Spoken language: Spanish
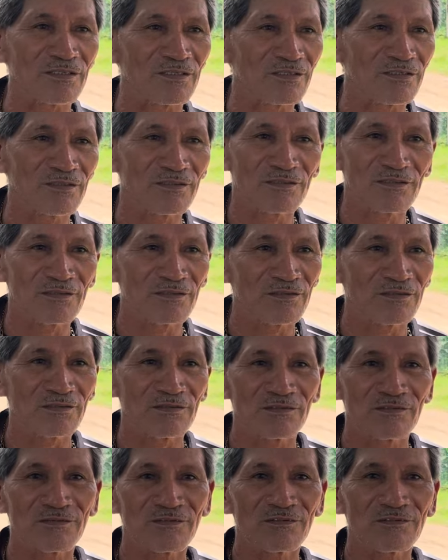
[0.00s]
Entonces
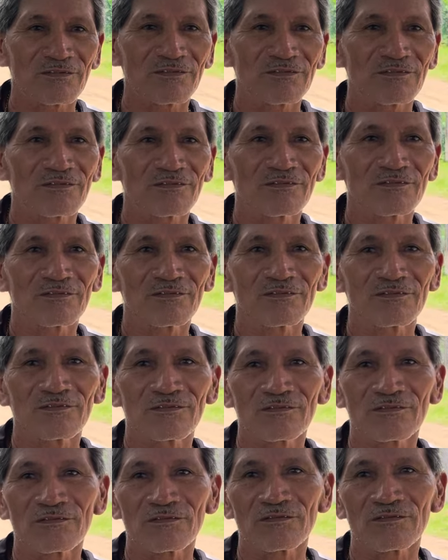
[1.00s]
ustedes tienen que ser
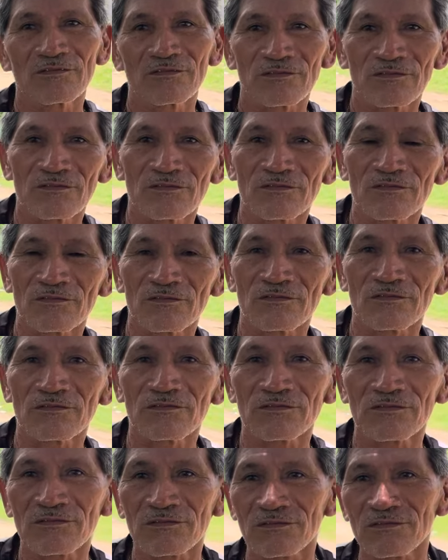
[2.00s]
inteligentes.
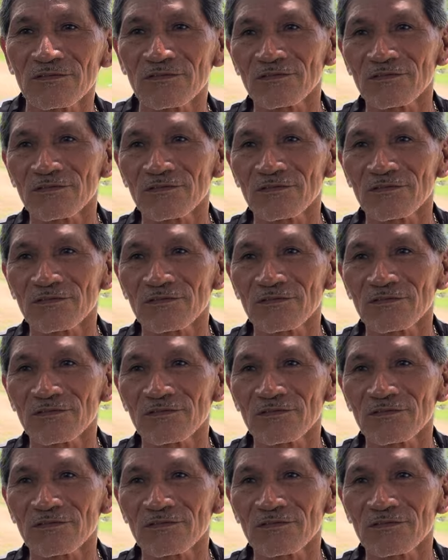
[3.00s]
Mm.